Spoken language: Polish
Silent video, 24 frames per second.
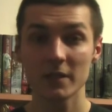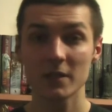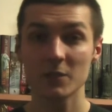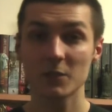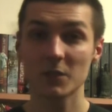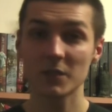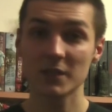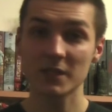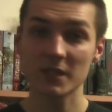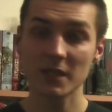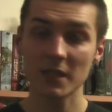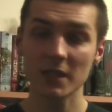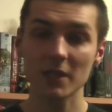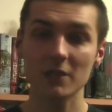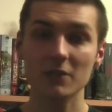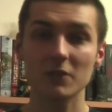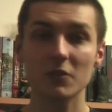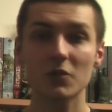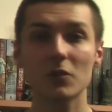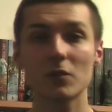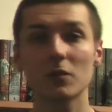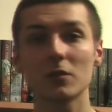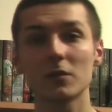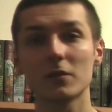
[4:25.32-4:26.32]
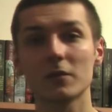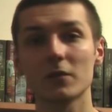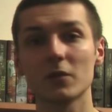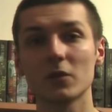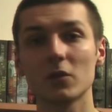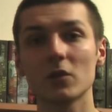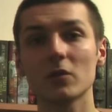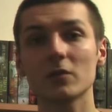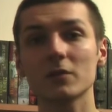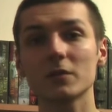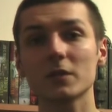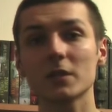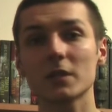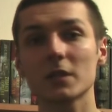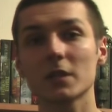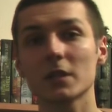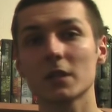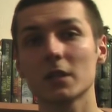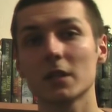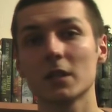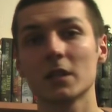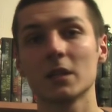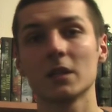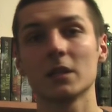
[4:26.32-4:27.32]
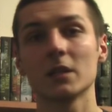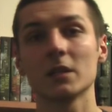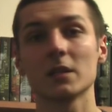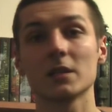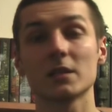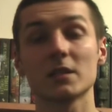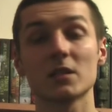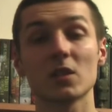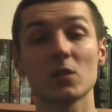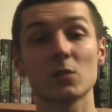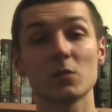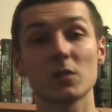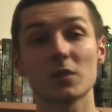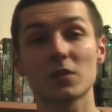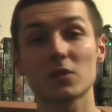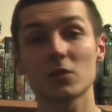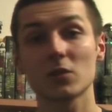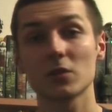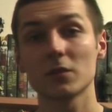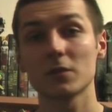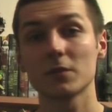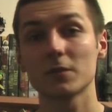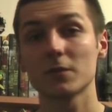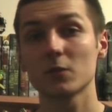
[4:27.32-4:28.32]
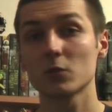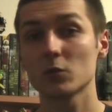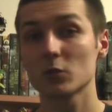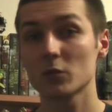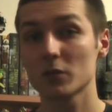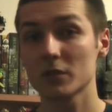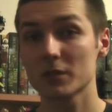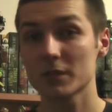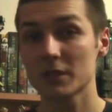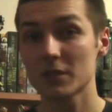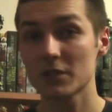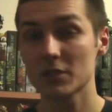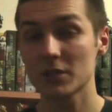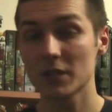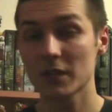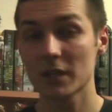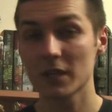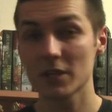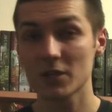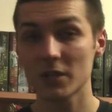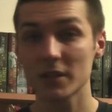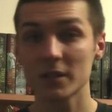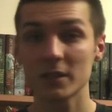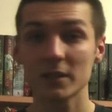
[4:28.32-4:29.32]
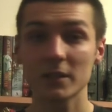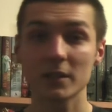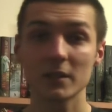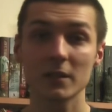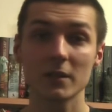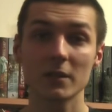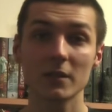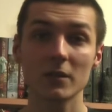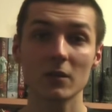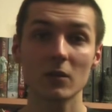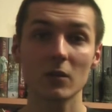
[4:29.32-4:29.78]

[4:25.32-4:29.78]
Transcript: Specjalnie wyszkolony wojownik, zaopatrzony w futurystyczne gadżety